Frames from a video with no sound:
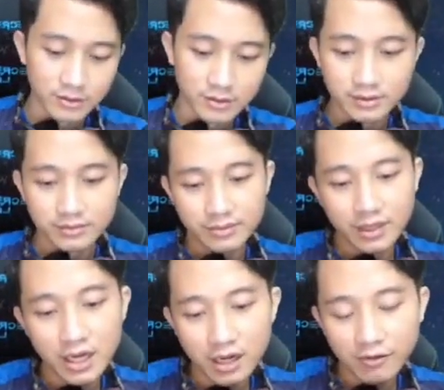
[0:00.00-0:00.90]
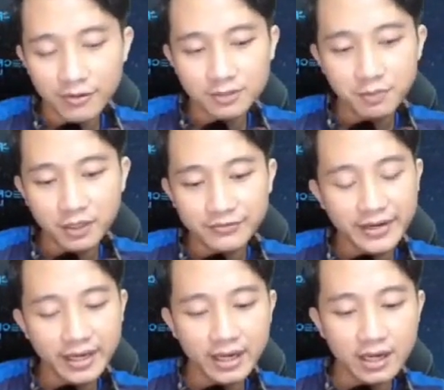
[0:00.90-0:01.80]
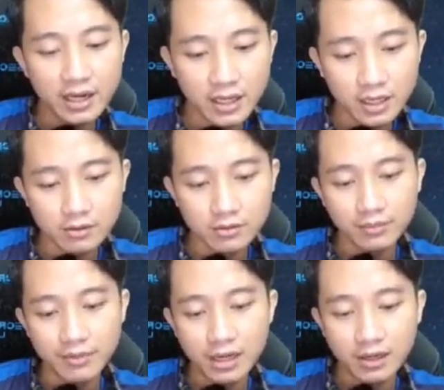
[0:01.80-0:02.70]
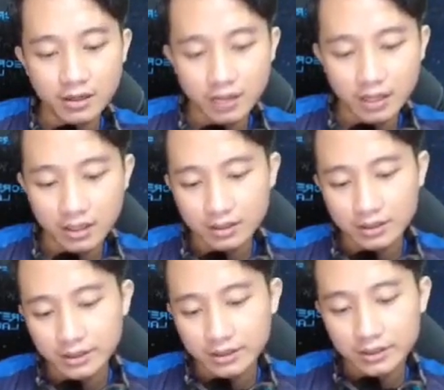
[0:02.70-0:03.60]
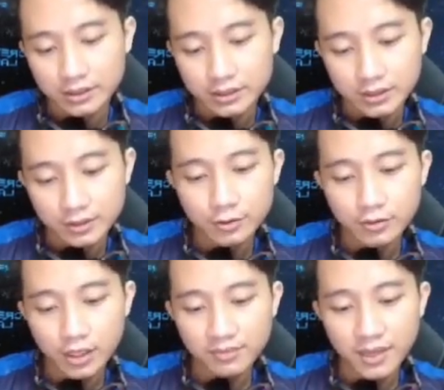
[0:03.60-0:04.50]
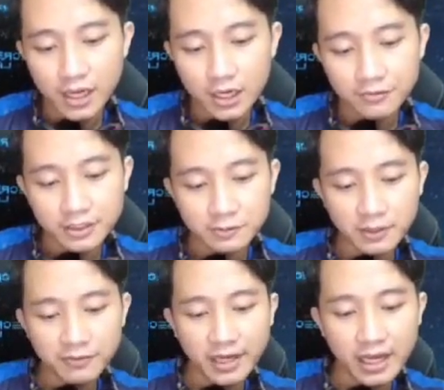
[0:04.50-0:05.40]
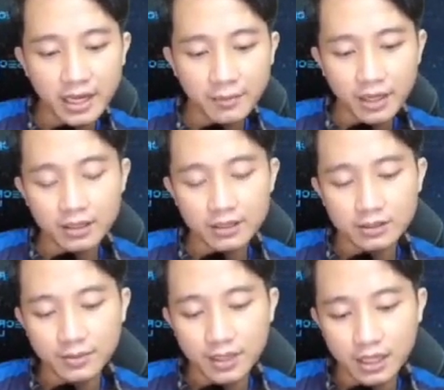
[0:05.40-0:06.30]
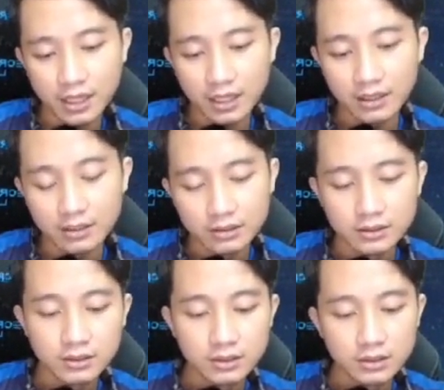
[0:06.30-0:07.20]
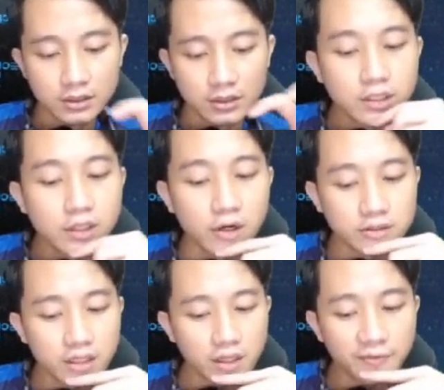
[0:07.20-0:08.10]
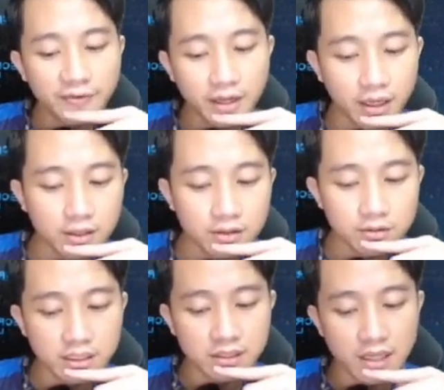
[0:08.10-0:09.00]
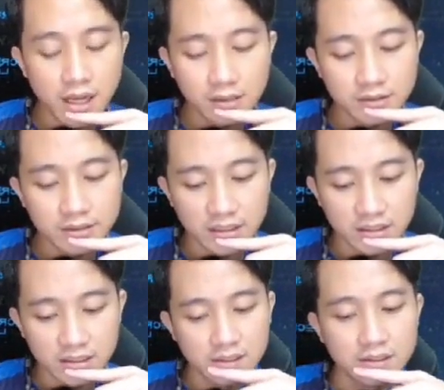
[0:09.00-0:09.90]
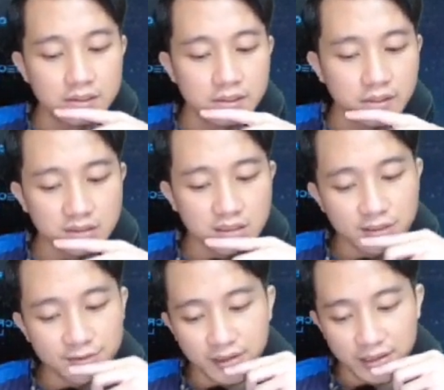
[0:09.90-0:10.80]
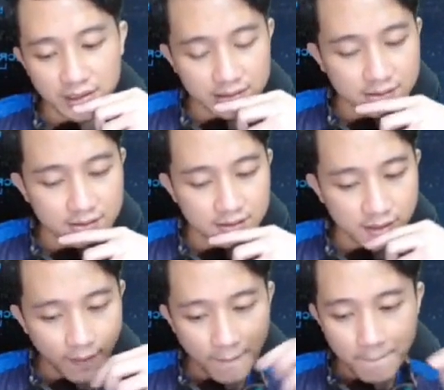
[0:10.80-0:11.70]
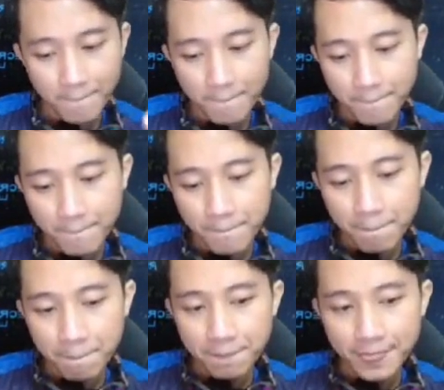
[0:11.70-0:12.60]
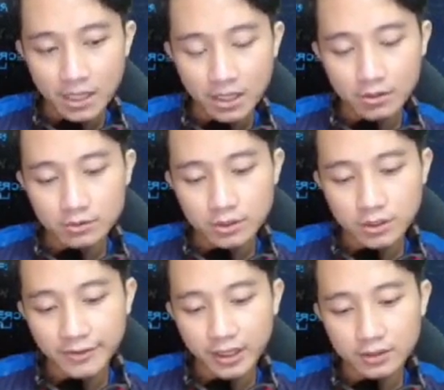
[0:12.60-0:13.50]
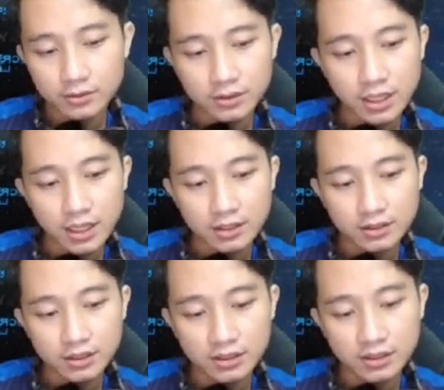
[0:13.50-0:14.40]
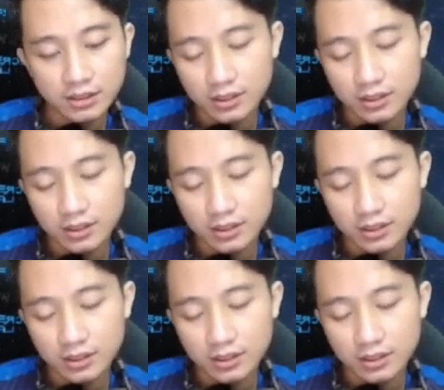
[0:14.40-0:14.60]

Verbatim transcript: Nah, first pick Freya ya, unik banget ya. Duluan bang, first pick Freya bang itu bang. Counter Freya tuh Sansin tuh, counter Freya tuh. Ya counter Freya tuh Isansin.